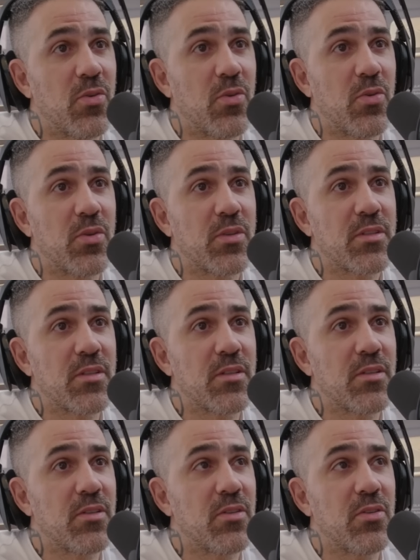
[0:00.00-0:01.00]
Und äh,
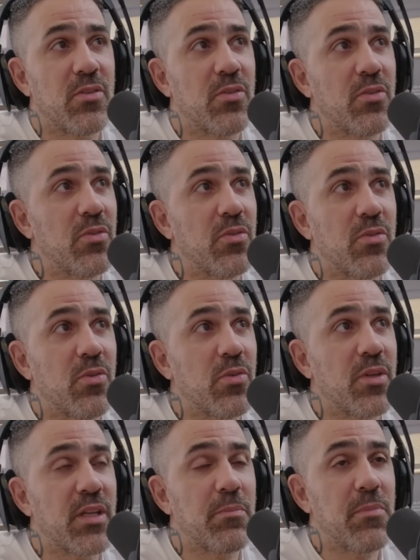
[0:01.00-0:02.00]

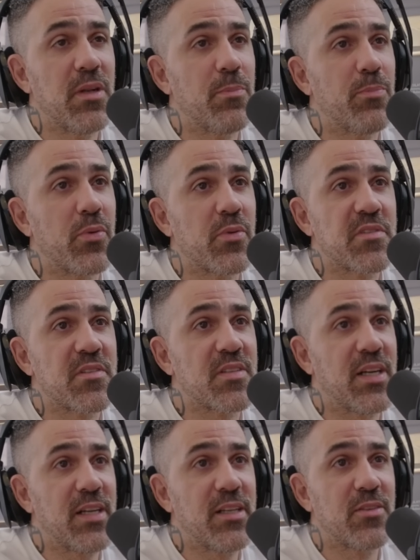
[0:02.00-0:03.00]
100 Mille plus
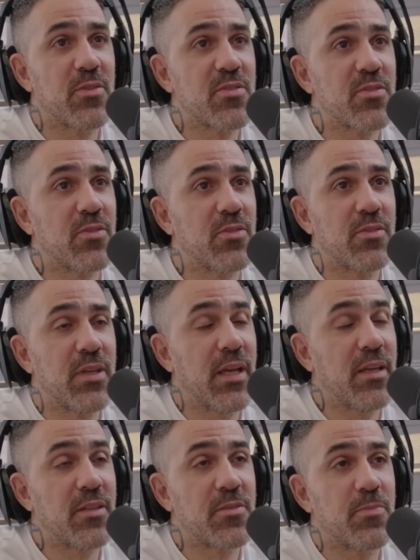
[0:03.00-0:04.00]
Zahlen und so.
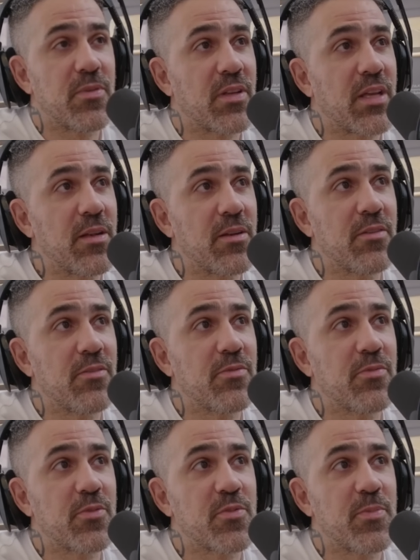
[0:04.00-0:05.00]
Ey, ich bin kein äh,
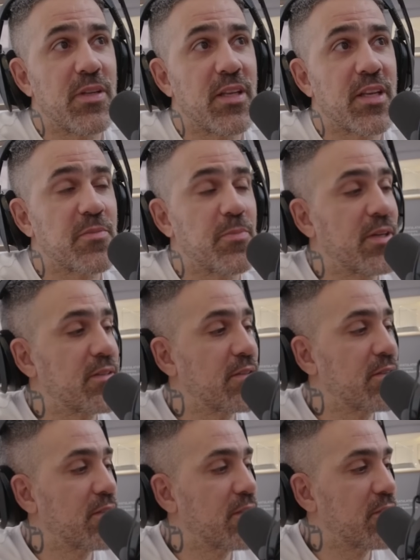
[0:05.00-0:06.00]

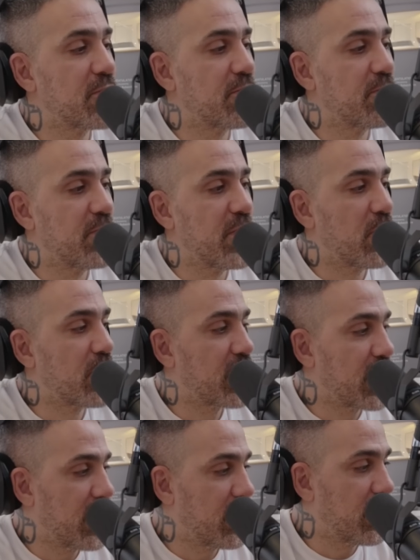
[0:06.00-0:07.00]
Fußballexperte. Ich bin auch
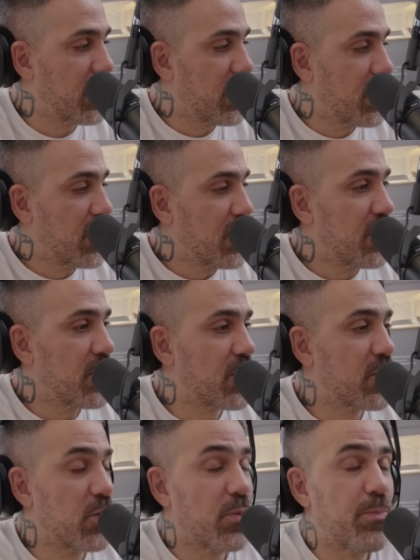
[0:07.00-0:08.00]
kein äh,
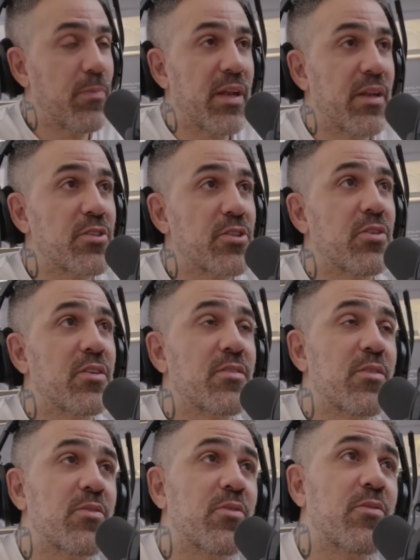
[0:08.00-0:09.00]
Clubmanager oder
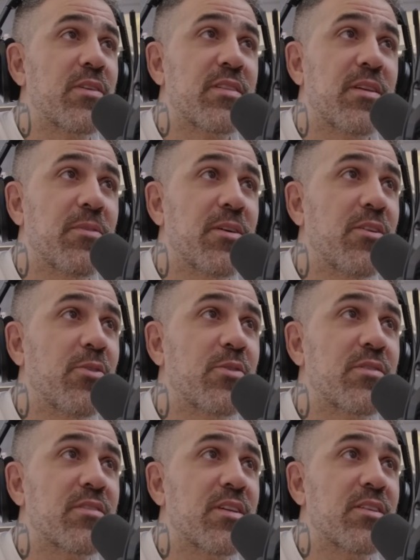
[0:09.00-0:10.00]
sonst irgendwas. Aber
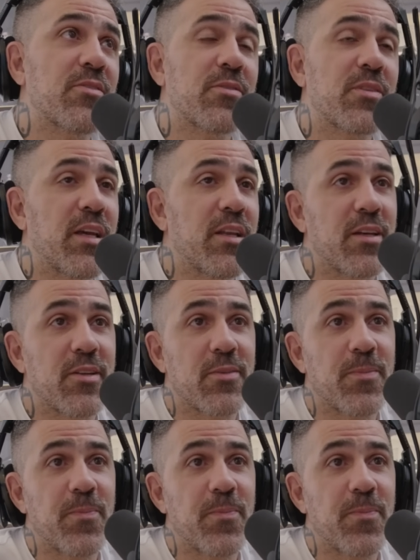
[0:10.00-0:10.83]
Jungs, also keine Ahnung.